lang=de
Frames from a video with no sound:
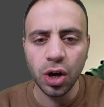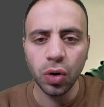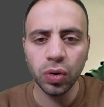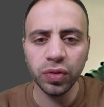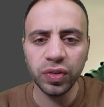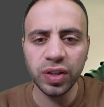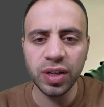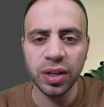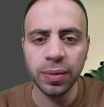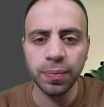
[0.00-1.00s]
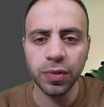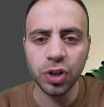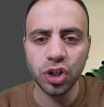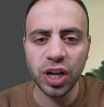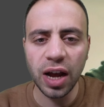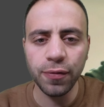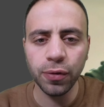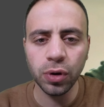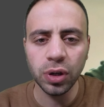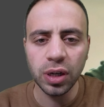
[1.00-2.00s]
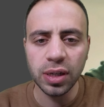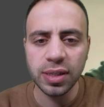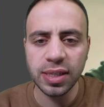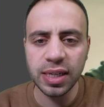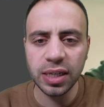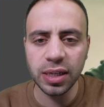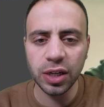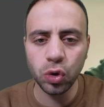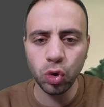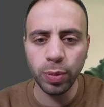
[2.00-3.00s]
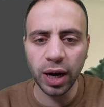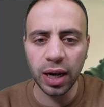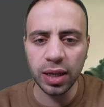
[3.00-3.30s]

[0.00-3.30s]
und die Schärfung zieht nicht überall.